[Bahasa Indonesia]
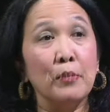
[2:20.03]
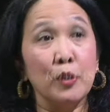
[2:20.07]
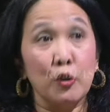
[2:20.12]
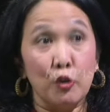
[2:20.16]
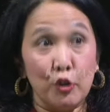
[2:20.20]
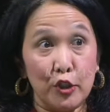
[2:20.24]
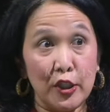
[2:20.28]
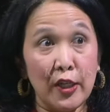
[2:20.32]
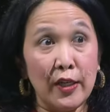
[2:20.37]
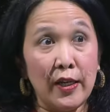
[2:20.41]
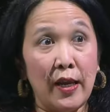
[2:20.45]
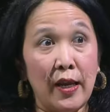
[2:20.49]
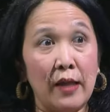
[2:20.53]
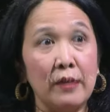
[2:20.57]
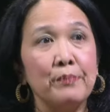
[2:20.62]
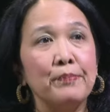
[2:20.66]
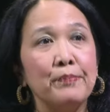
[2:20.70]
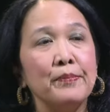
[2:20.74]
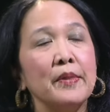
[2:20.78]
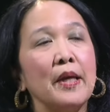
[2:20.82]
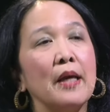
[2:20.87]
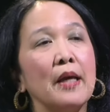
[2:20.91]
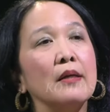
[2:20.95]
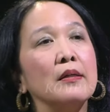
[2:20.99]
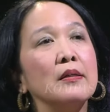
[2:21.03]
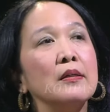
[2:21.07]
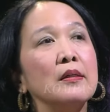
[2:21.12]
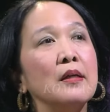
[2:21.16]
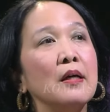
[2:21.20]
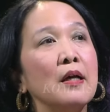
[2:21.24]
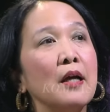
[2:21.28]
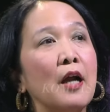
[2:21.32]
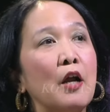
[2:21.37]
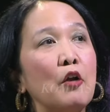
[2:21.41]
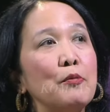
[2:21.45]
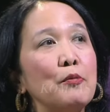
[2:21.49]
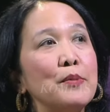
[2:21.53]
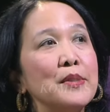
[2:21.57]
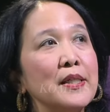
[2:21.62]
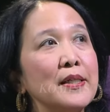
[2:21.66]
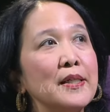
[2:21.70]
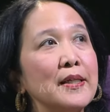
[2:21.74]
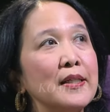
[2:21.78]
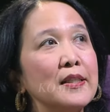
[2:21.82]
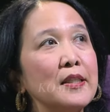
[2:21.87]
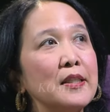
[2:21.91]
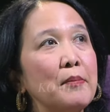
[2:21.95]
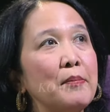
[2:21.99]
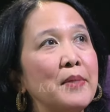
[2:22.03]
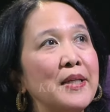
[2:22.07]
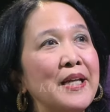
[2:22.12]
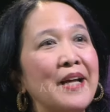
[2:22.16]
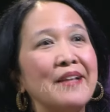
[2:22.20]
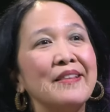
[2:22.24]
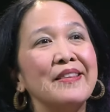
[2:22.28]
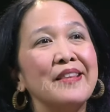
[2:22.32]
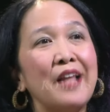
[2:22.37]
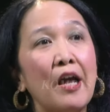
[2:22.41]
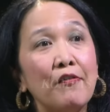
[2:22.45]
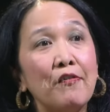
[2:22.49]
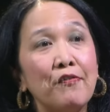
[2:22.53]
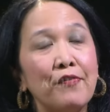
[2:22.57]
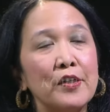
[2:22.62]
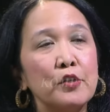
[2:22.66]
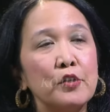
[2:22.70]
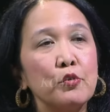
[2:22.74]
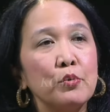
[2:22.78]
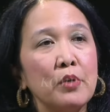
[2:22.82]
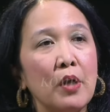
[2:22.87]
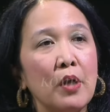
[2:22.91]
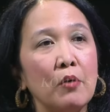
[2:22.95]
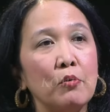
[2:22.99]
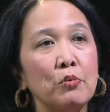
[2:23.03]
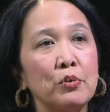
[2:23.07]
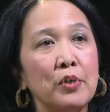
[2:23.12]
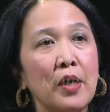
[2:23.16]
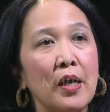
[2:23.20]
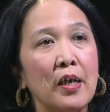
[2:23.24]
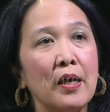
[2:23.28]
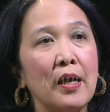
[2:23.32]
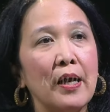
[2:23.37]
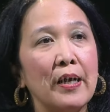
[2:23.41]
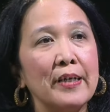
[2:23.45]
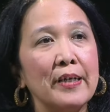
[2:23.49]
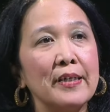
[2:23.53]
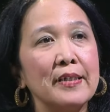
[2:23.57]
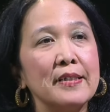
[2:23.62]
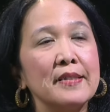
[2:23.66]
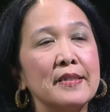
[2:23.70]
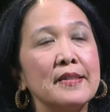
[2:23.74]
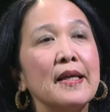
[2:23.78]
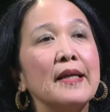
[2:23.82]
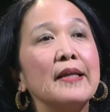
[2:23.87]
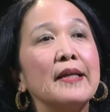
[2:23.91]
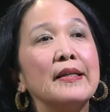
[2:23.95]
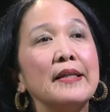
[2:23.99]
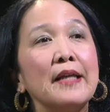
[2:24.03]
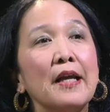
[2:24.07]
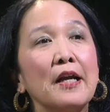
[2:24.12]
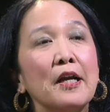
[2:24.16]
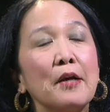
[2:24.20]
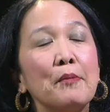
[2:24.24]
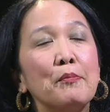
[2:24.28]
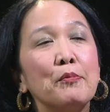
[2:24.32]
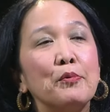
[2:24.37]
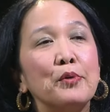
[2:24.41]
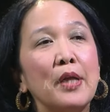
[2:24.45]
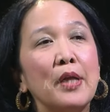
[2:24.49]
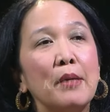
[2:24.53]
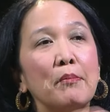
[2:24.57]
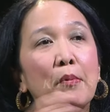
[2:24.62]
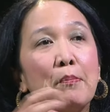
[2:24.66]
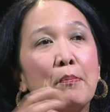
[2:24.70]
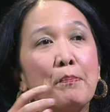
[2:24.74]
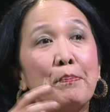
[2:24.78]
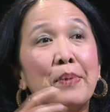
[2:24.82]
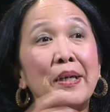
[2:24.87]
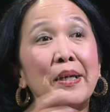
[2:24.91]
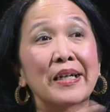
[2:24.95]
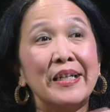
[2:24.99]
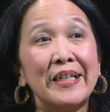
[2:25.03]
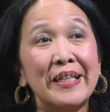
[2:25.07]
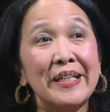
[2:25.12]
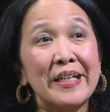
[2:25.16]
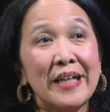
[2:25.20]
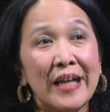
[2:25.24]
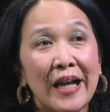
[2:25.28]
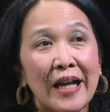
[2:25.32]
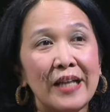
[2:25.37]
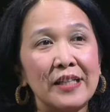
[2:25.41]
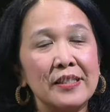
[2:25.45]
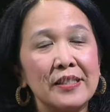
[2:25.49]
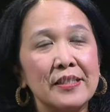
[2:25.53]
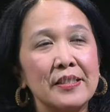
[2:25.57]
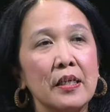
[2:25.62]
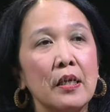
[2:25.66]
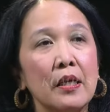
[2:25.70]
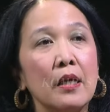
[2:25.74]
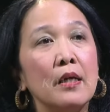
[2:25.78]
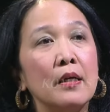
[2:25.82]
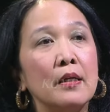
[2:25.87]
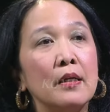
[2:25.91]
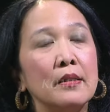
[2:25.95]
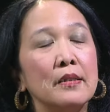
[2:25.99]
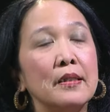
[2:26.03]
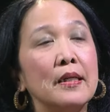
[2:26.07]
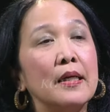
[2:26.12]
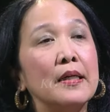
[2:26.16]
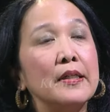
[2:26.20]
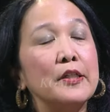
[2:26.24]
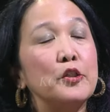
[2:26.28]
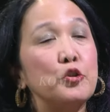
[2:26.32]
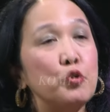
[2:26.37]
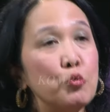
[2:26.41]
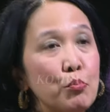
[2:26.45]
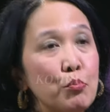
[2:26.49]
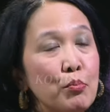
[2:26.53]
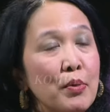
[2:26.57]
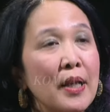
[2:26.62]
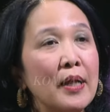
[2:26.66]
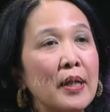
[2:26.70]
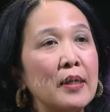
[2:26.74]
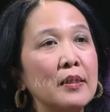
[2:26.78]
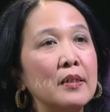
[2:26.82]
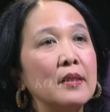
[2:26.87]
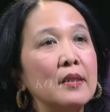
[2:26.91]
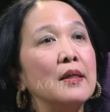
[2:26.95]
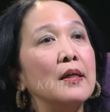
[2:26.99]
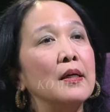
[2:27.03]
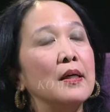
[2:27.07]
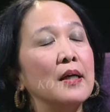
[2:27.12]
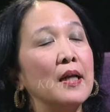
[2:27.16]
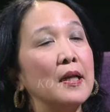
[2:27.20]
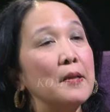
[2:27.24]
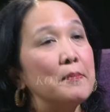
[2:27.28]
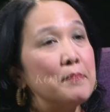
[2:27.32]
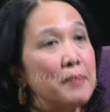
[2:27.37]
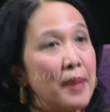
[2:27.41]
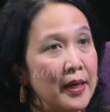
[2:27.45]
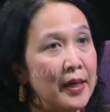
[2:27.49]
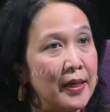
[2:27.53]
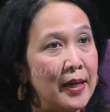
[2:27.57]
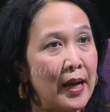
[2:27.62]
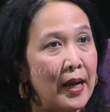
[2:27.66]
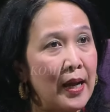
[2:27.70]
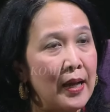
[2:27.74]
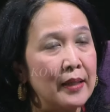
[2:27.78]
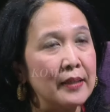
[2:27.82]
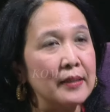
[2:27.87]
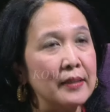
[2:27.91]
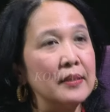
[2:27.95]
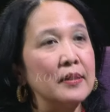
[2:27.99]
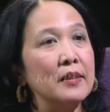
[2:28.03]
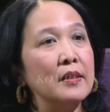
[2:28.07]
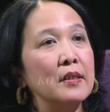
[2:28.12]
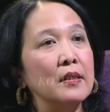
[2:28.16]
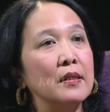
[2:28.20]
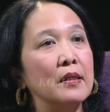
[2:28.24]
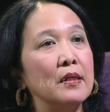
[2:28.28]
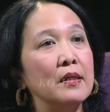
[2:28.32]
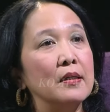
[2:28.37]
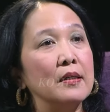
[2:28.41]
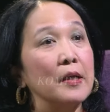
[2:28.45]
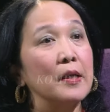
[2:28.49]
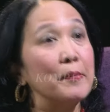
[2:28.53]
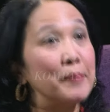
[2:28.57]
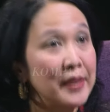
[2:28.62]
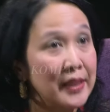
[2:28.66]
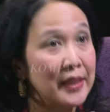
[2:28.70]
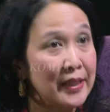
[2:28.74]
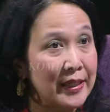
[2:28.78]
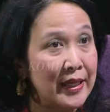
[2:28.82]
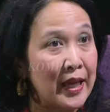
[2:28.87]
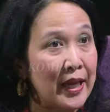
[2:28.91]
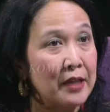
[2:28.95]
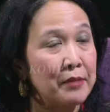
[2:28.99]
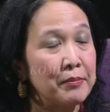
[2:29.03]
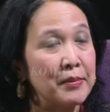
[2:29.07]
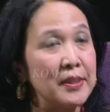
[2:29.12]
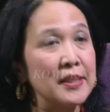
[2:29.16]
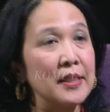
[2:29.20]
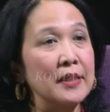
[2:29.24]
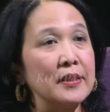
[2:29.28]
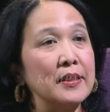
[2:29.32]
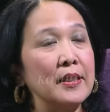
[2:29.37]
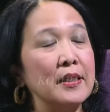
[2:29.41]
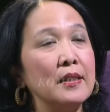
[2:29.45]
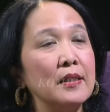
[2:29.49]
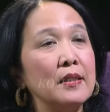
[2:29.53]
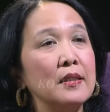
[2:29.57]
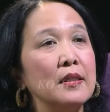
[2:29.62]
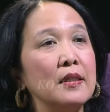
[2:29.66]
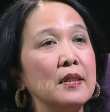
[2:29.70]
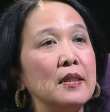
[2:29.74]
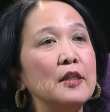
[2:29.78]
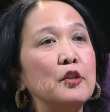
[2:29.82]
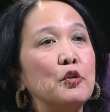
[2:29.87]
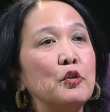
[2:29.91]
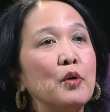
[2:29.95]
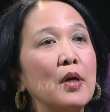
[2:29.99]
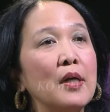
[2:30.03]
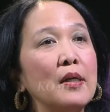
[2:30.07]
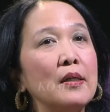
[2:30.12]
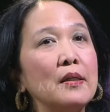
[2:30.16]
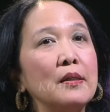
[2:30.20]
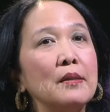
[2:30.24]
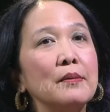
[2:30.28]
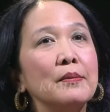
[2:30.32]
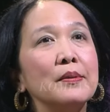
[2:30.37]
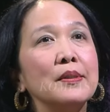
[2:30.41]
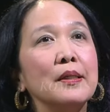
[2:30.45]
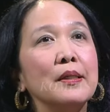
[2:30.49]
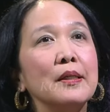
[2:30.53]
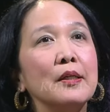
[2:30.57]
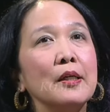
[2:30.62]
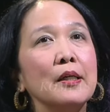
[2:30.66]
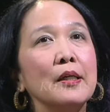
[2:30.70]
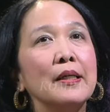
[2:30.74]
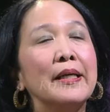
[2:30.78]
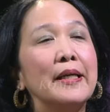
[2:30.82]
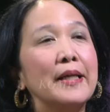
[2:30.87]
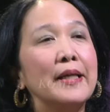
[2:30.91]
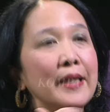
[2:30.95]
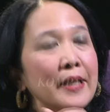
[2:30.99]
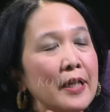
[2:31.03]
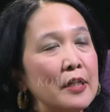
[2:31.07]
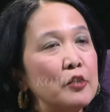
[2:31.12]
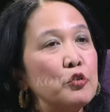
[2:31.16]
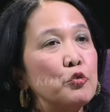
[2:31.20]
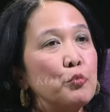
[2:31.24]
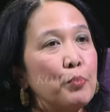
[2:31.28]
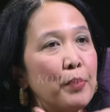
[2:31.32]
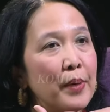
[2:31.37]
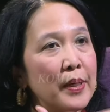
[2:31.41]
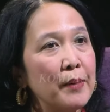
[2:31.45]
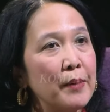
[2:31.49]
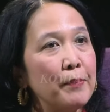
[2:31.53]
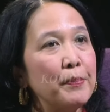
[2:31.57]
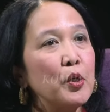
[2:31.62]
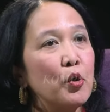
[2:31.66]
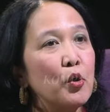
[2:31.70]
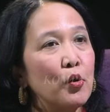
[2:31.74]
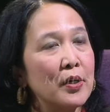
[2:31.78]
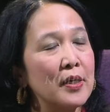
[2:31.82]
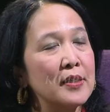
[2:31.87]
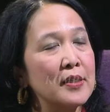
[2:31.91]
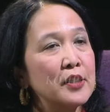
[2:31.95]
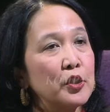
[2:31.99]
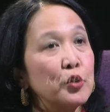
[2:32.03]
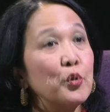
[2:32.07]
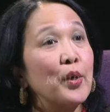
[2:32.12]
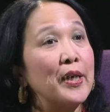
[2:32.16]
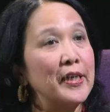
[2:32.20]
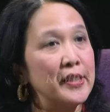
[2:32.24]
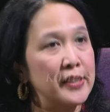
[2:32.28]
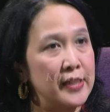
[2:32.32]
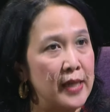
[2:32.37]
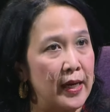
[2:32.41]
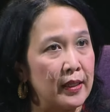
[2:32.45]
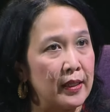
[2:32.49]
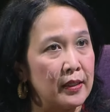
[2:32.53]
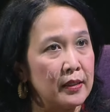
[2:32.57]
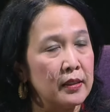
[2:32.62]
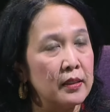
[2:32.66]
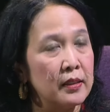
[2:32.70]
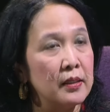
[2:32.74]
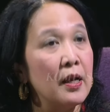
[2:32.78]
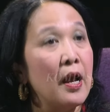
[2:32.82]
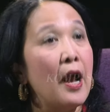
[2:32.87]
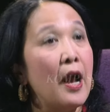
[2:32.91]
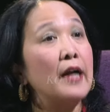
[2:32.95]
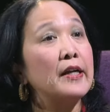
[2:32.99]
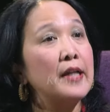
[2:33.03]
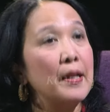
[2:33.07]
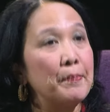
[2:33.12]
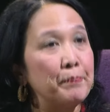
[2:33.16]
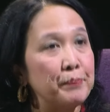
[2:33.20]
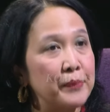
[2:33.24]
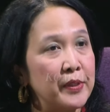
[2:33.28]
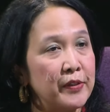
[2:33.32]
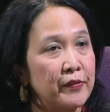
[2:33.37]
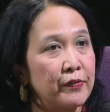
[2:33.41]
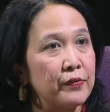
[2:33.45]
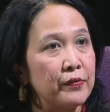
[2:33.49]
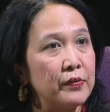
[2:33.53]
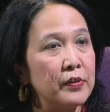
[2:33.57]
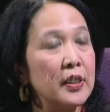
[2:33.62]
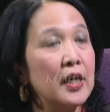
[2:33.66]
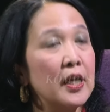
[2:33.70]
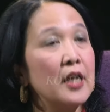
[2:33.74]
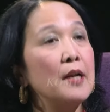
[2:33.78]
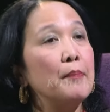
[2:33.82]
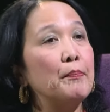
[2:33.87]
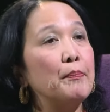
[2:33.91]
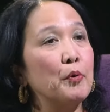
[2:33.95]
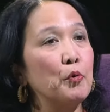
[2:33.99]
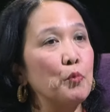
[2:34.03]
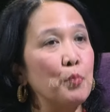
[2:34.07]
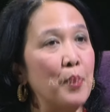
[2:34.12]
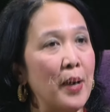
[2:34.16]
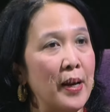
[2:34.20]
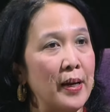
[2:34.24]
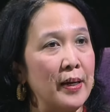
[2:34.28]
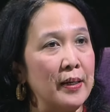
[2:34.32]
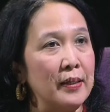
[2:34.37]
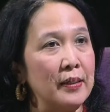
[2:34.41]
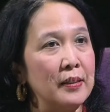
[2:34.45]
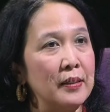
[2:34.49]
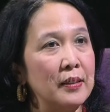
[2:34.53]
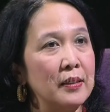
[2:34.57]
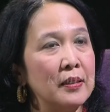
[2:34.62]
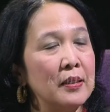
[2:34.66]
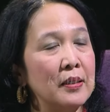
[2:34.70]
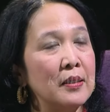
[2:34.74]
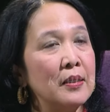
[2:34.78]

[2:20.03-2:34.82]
Menurut saya, ya. ya. Kalau misalnya kita melihat nafas undang-undang ASN yang kemudian memperingkas dari jumlah kelembagaan uh, kementerian misalnya, itu kan keinginan supaya birokrasi itu agile, adaptif terhadap perubahan.